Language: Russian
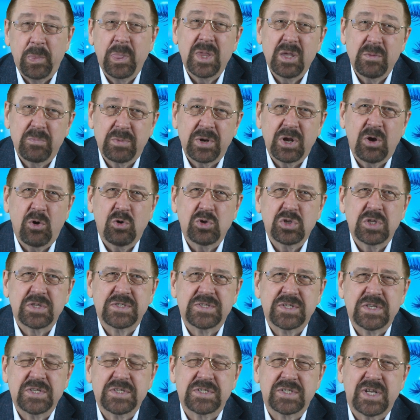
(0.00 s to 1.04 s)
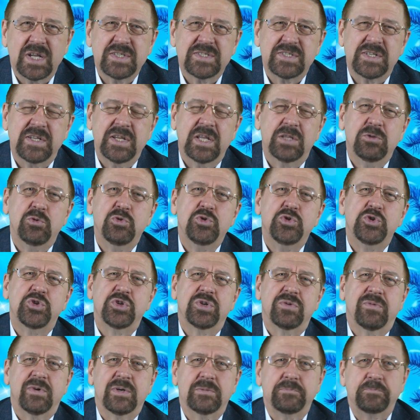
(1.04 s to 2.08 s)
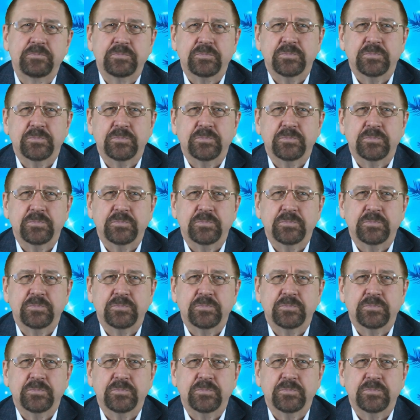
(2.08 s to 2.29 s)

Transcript: И приходится искать следующего.